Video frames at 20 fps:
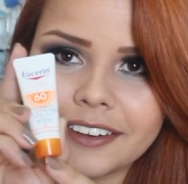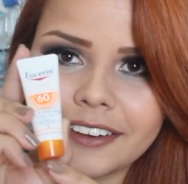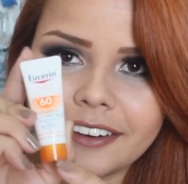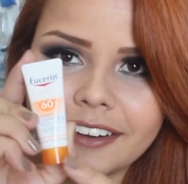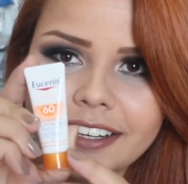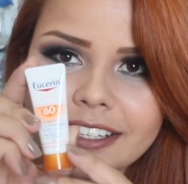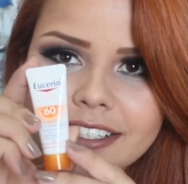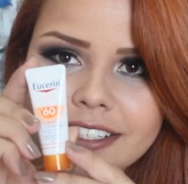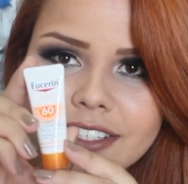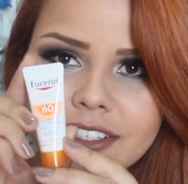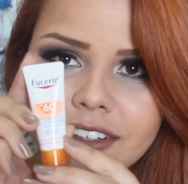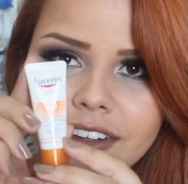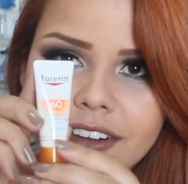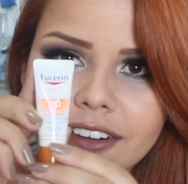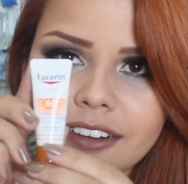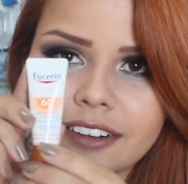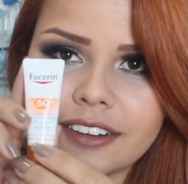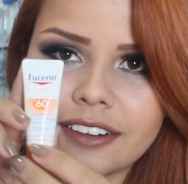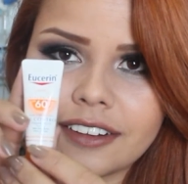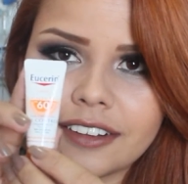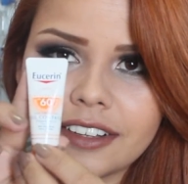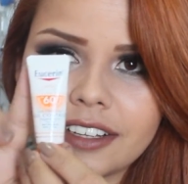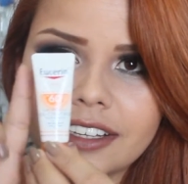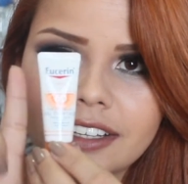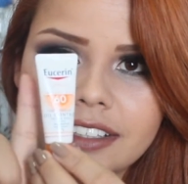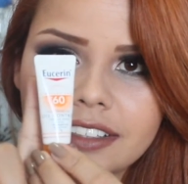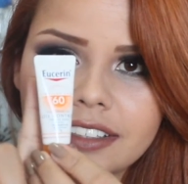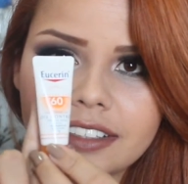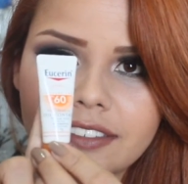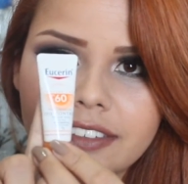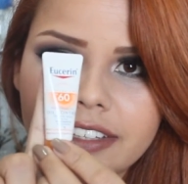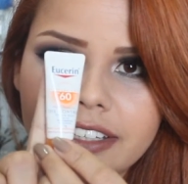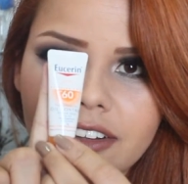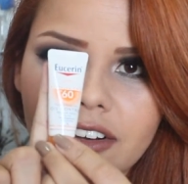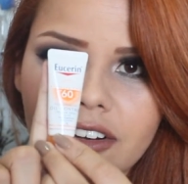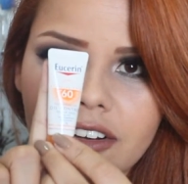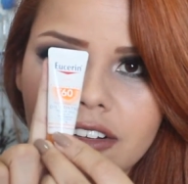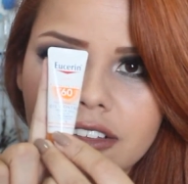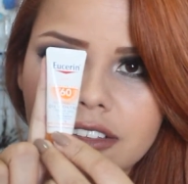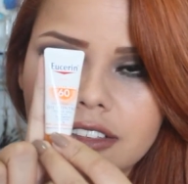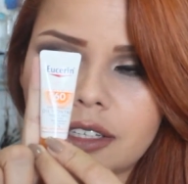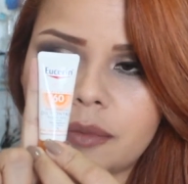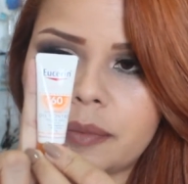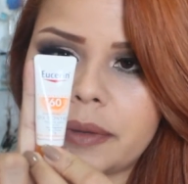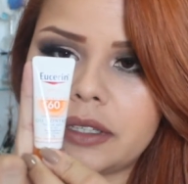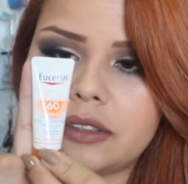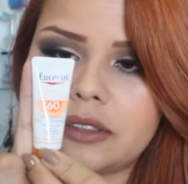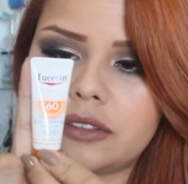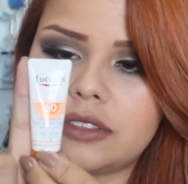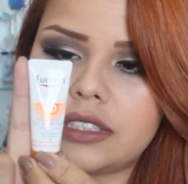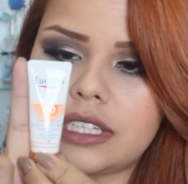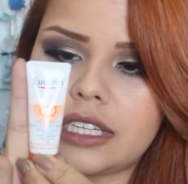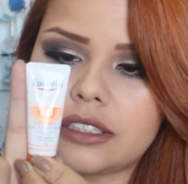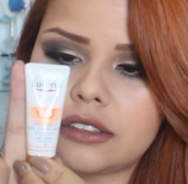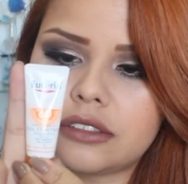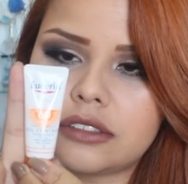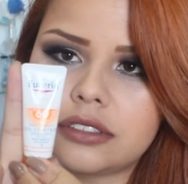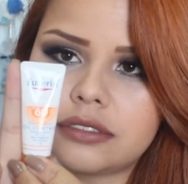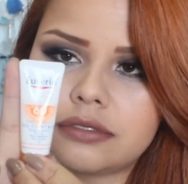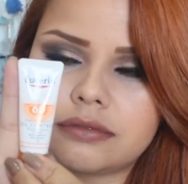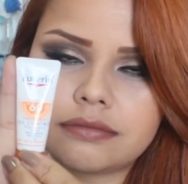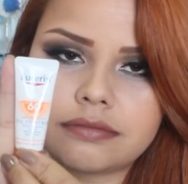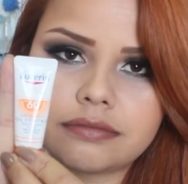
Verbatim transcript: olha só, tá vendo, ó, tamanho do dedo